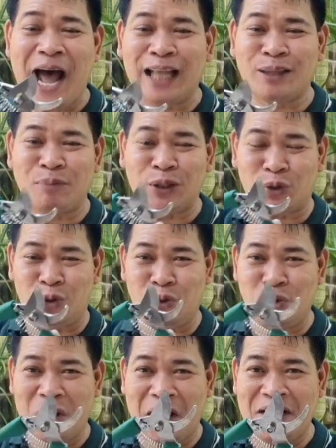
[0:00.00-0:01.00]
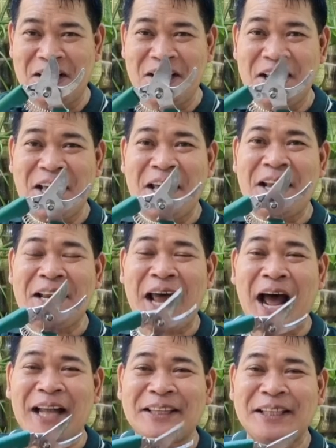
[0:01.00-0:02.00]
at matulungan
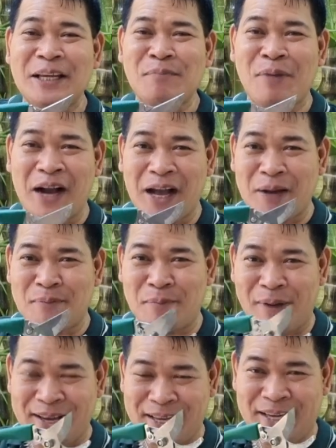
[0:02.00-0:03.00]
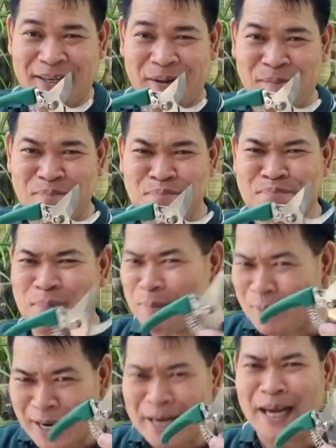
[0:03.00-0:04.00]
na ating mga kababayan.
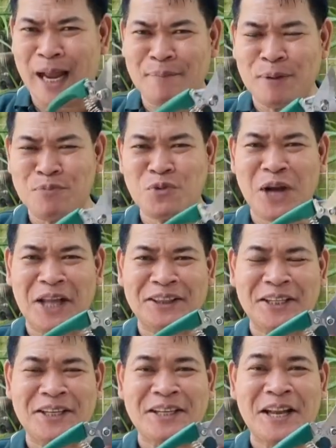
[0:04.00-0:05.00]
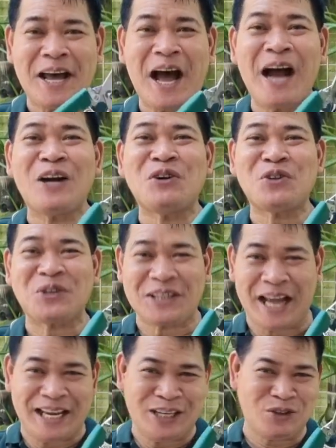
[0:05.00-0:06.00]
Papalaganapin po natin ang
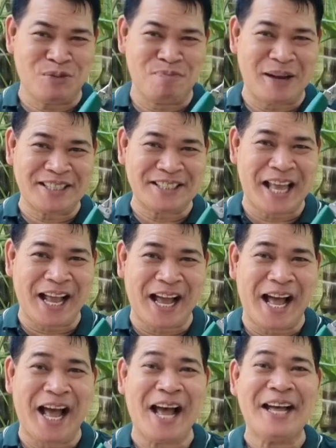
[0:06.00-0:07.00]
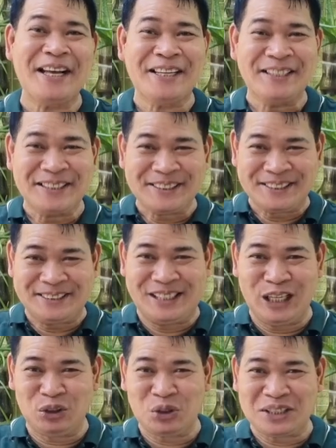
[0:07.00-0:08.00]
organikong pagsasaka
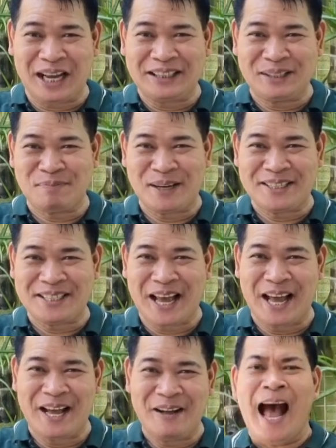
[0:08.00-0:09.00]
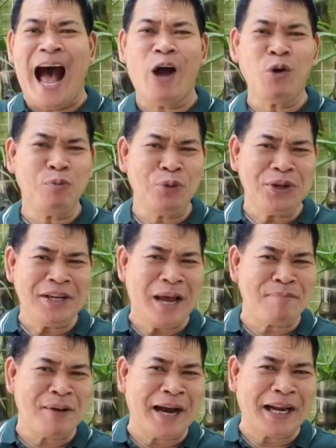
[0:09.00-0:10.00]
dito sa ating bansa. Ako po ay
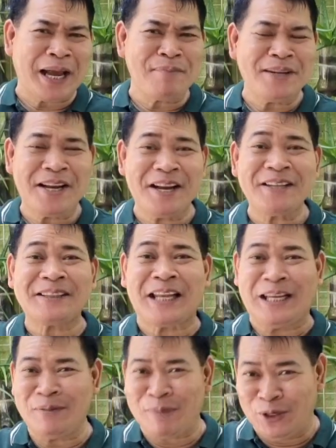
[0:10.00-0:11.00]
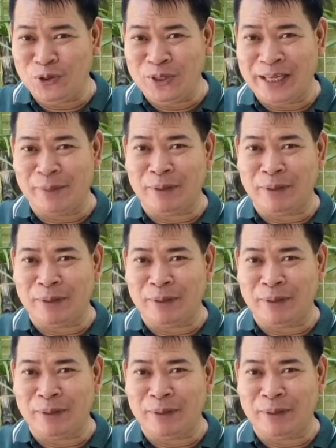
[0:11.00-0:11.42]
napakarami na ng tanim ano, ng